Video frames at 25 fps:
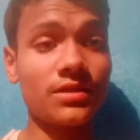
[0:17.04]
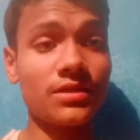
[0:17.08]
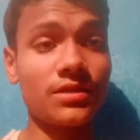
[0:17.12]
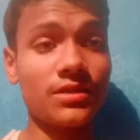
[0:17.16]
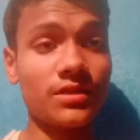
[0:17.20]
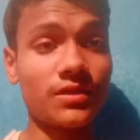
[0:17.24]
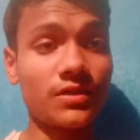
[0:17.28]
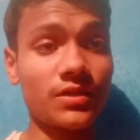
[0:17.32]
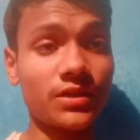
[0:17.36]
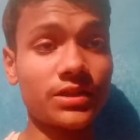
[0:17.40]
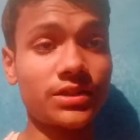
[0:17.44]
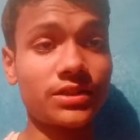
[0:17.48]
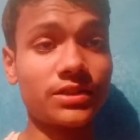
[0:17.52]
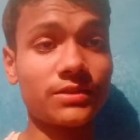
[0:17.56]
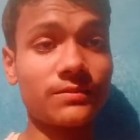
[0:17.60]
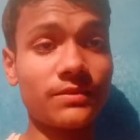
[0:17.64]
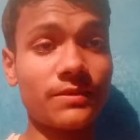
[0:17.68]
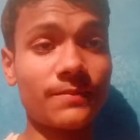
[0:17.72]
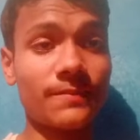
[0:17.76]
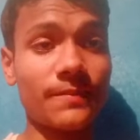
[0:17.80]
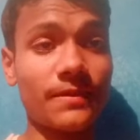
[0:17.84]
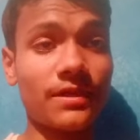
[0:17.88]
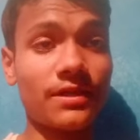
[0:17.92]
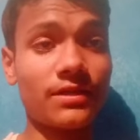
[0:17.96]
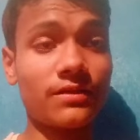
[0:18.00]
किस टीम
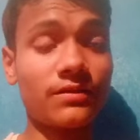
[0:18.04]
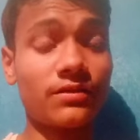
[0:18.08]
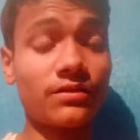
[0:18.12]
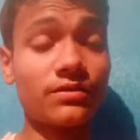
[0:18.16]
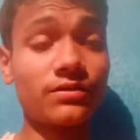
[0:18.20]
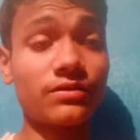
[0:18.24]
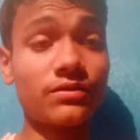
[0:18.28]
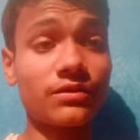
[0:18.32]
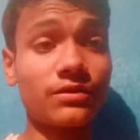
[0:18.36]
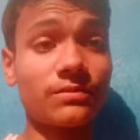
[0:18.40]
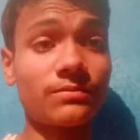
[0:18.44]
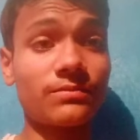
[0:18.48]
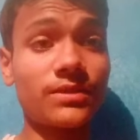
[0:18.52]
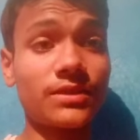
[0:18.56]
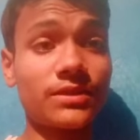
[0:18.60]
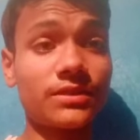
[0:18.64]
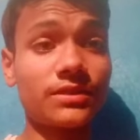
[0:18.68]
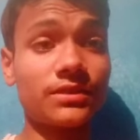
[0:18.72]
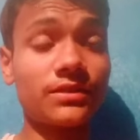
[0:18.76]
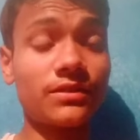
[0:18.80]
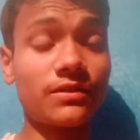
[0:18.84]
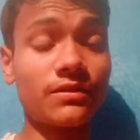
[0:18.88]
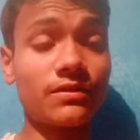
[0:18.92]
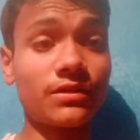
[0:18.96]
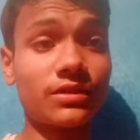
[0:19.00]
ने पहला गोल को कम्प्लीट
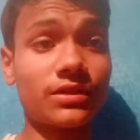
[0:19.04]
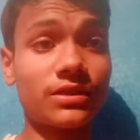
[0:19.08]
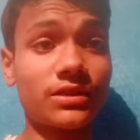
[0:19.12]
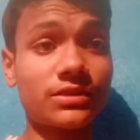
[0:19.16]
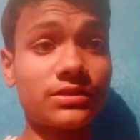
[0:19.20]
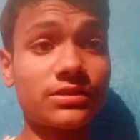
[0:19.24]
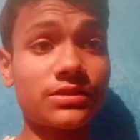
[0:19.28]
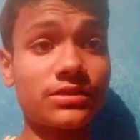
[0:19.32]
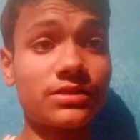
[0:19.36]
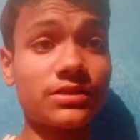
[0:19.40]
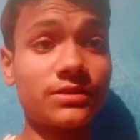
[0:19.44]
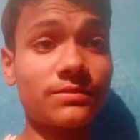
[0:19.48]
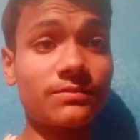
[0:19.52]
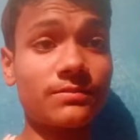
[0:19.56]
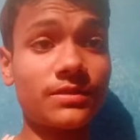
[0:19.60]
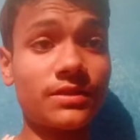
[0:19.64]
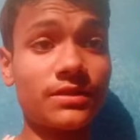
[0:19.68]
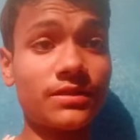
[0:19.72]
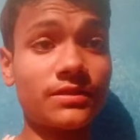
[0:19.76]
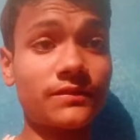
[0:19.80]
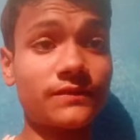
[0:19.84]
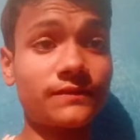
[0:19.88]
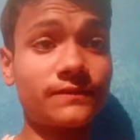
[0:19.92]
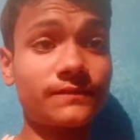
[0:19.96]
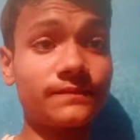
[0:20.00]
किया और किस टीम ने